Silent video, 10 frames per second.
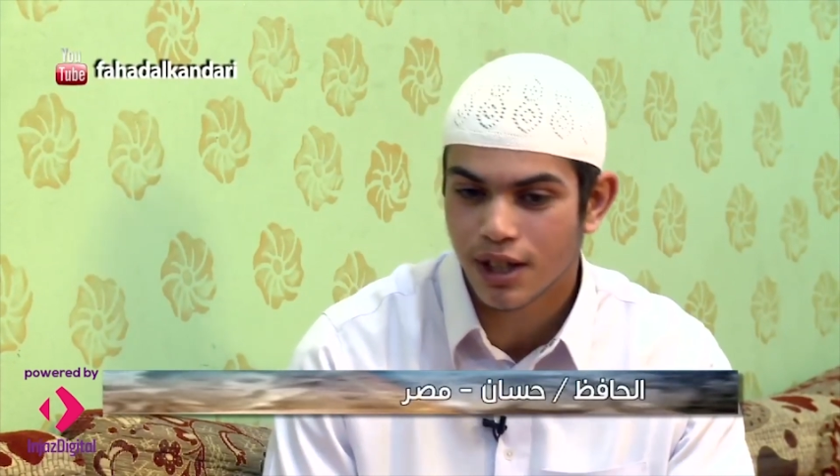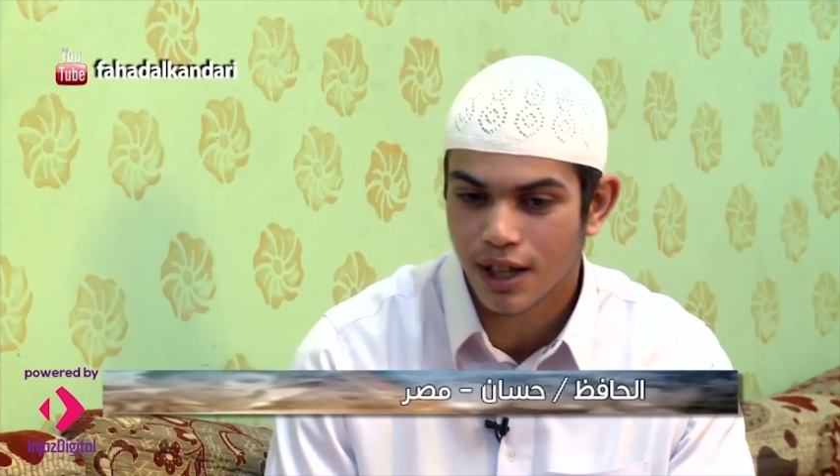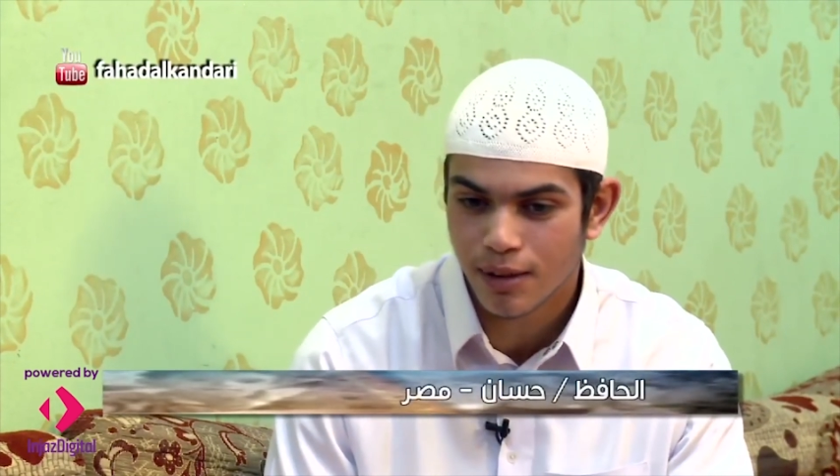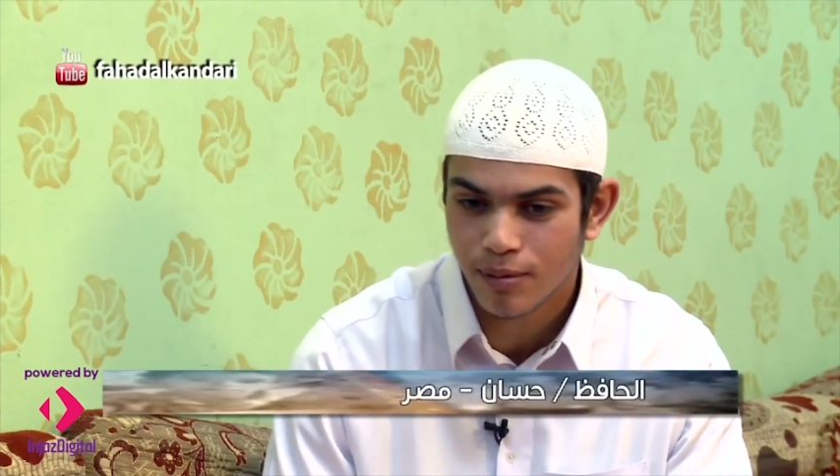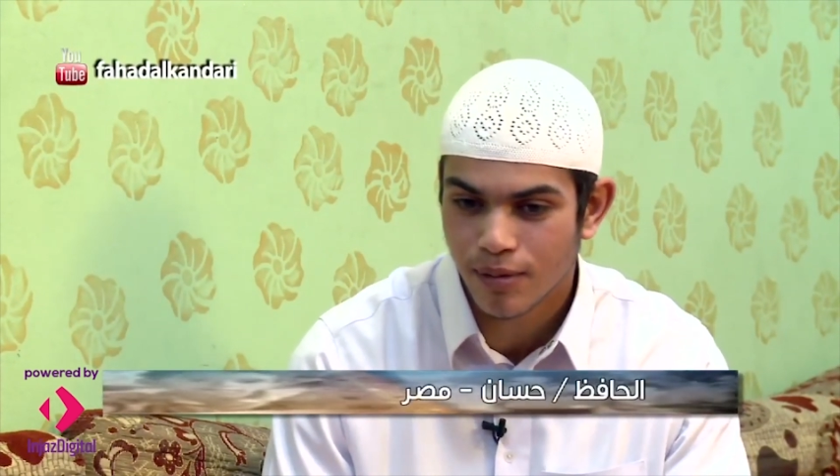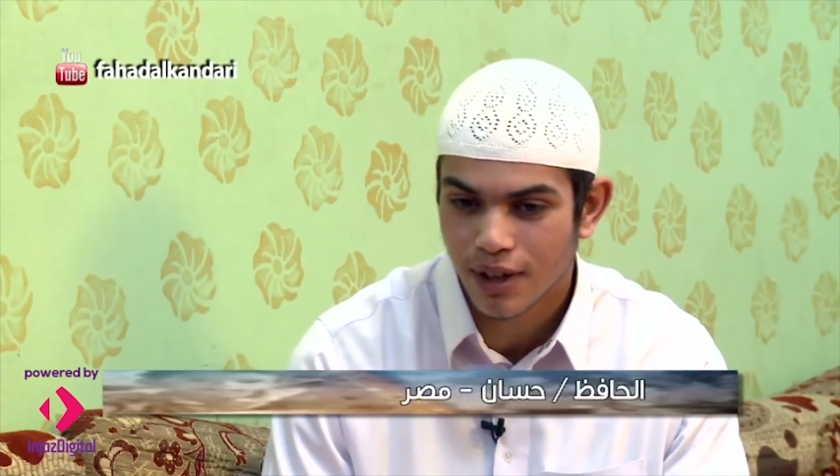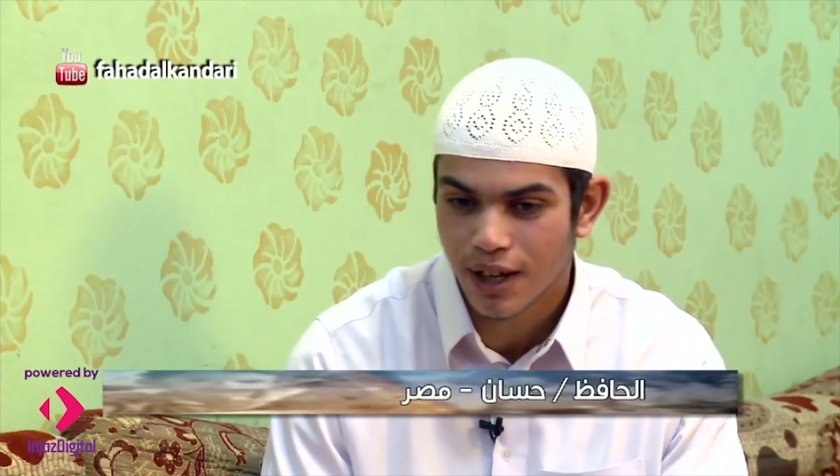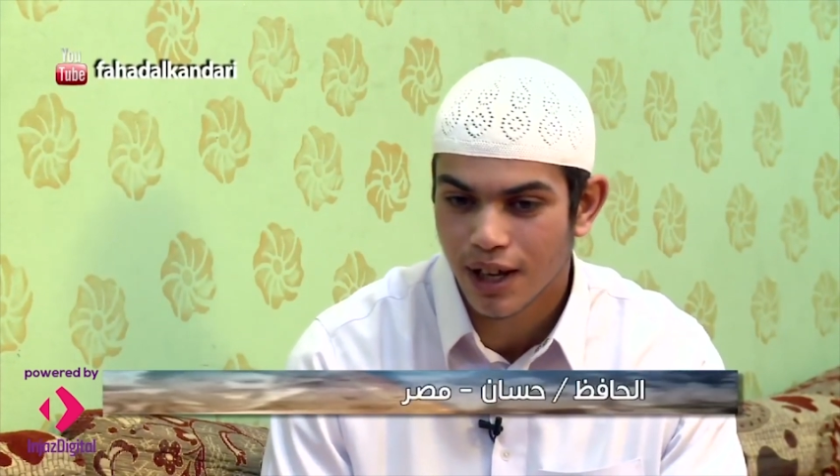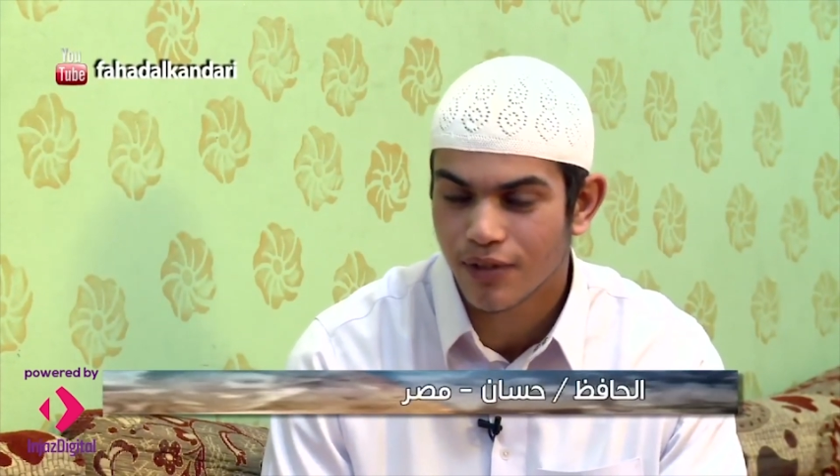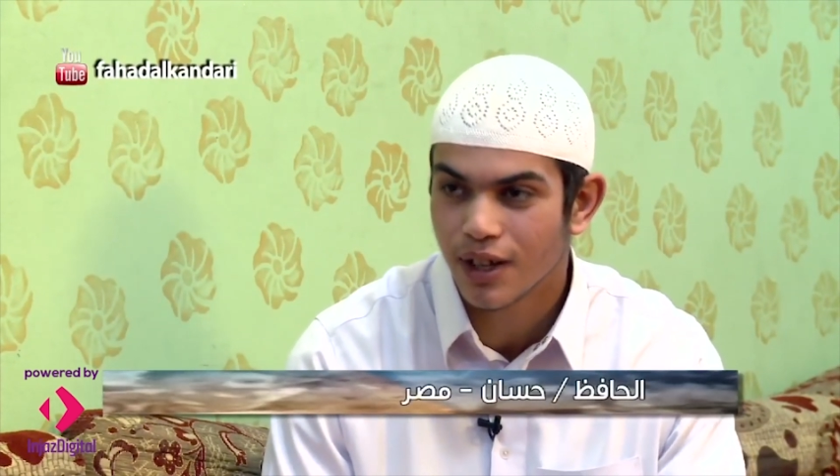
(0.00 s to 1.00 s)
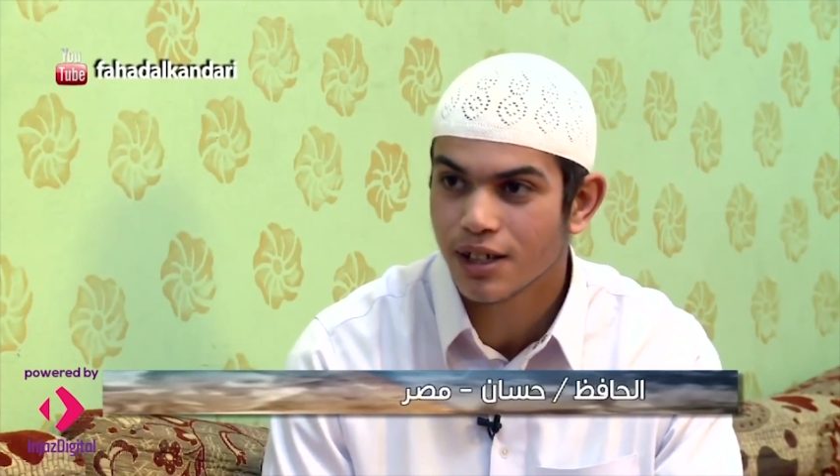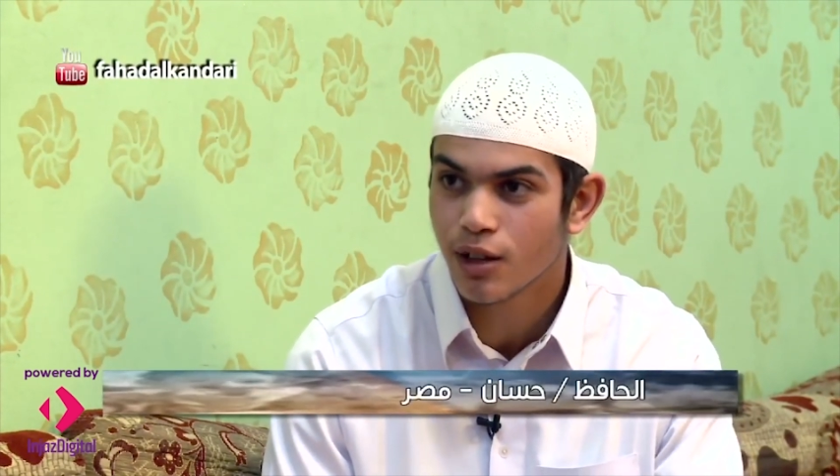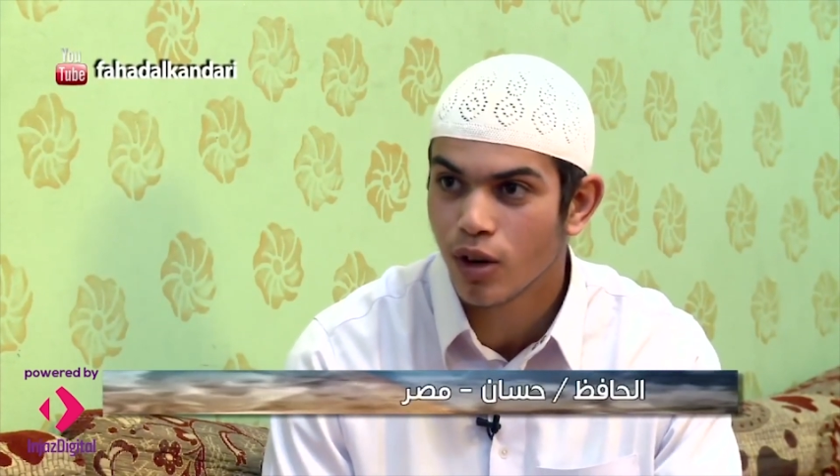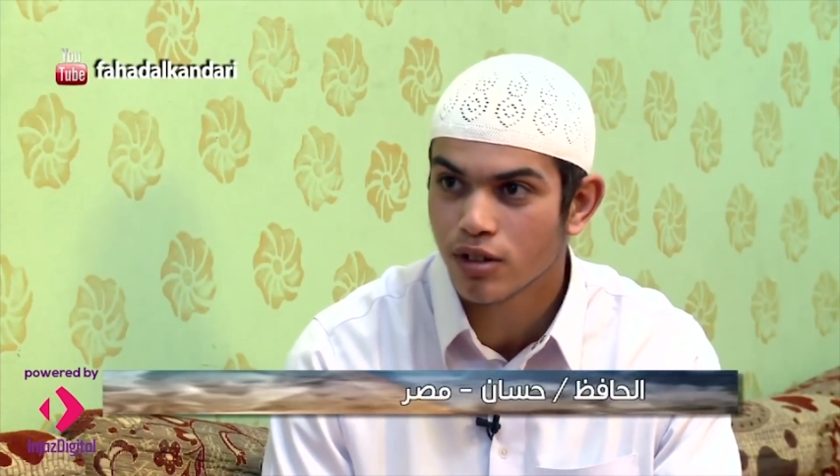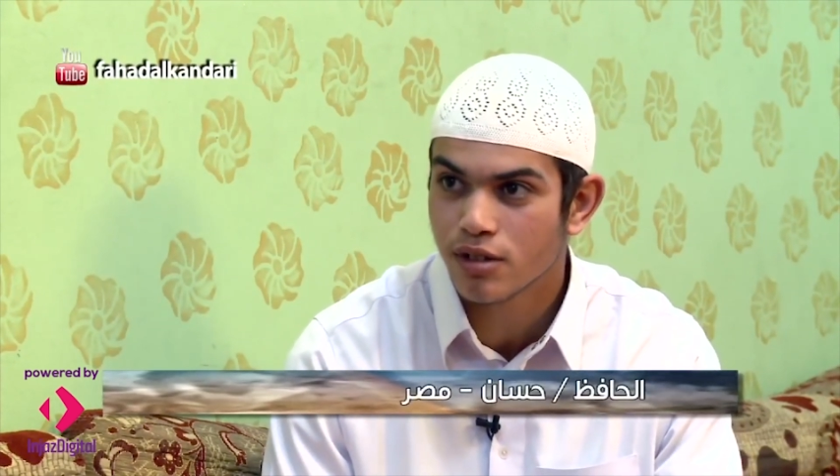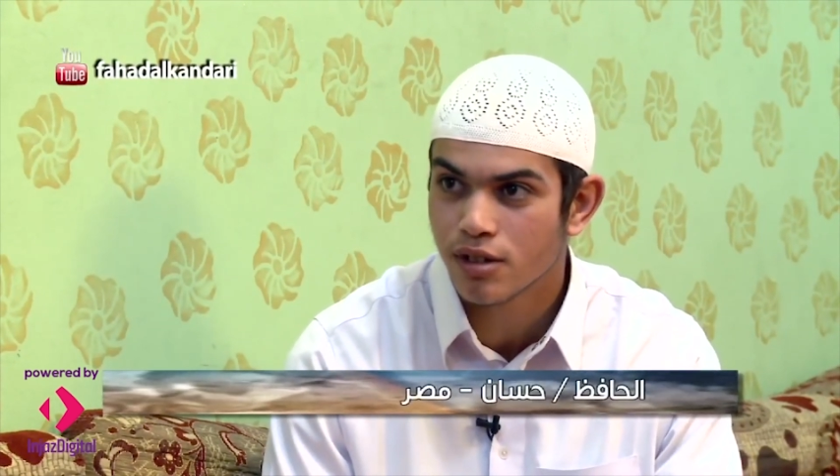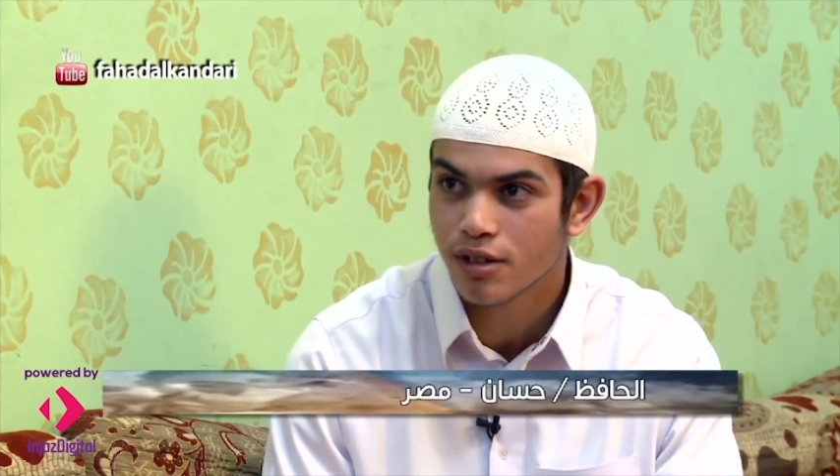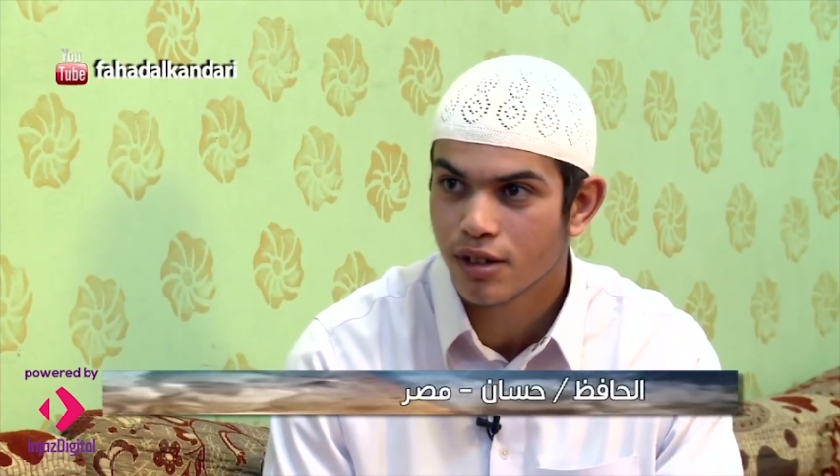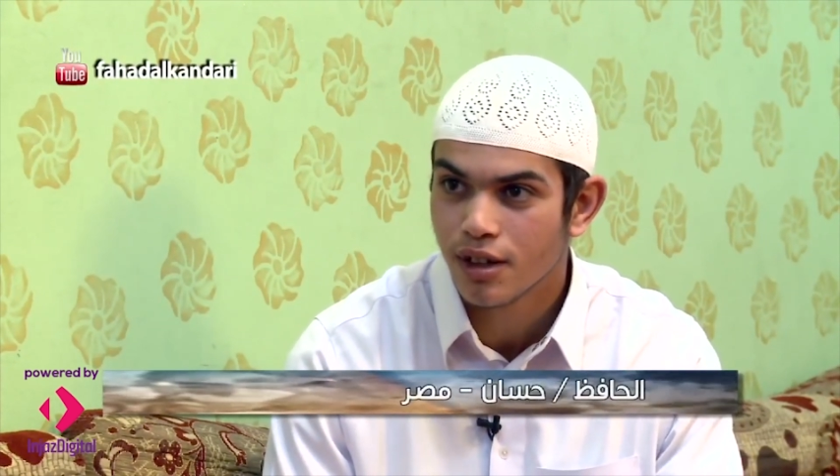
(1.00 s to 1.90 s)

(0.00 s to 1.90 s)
الكريم كان في هذا الوقت